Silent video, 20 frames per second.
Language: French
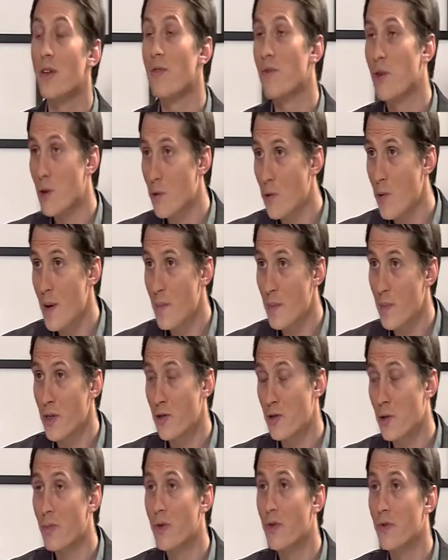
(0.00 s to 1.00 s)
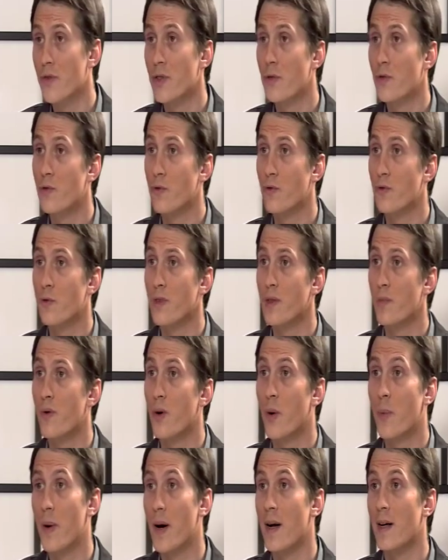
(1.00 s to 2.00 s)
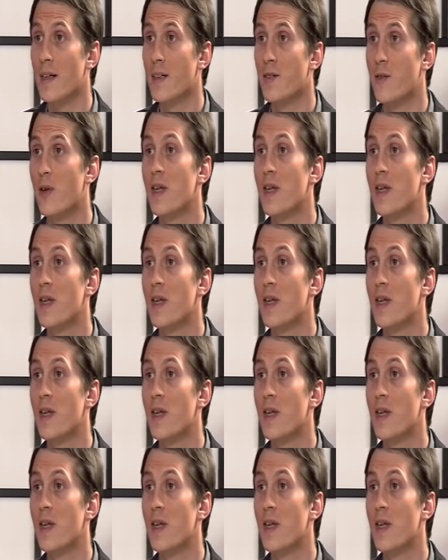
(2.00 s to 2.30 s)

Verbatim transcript: évoque l'UMP, j'en profite tout de suite pour parler